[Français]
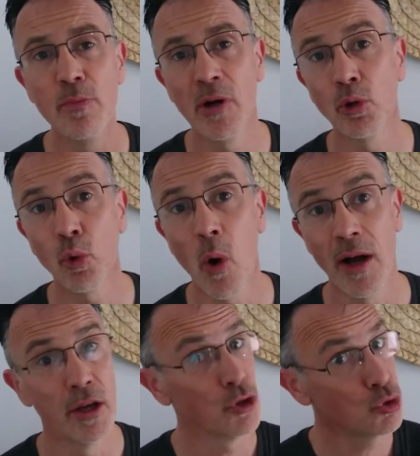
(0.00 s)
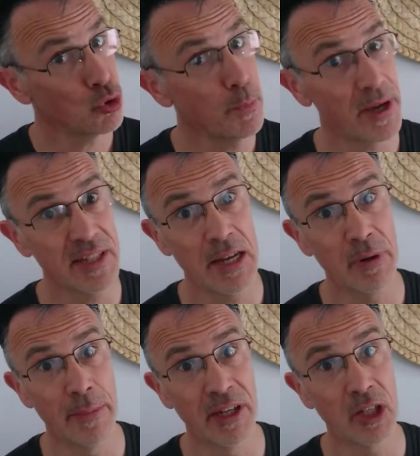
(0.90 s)
numéro 3, super
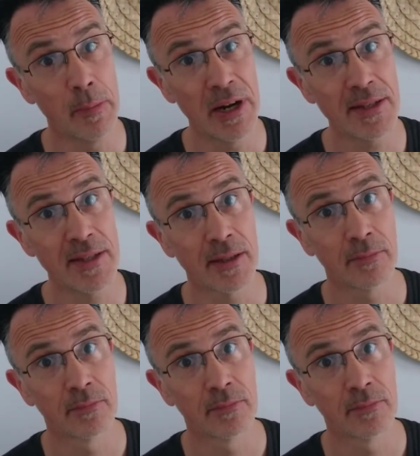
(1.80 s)
simple à mettre en place,